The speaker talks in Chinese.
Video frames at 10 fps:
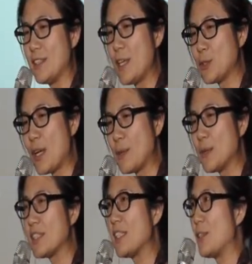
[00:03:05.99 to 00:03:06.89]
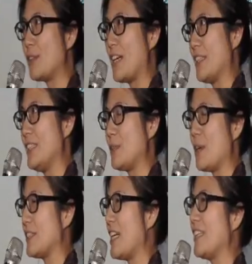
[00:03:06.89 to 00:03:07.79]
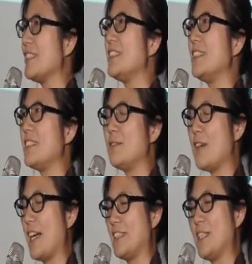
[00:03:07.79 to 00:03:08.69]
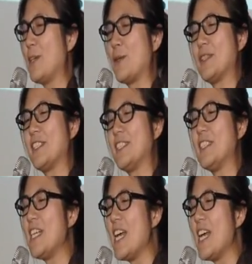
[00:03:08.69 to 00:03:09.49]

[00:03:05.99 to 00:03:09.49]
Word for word: 要穿过这个牛奶河一直往上，其实是非常辛苦的事。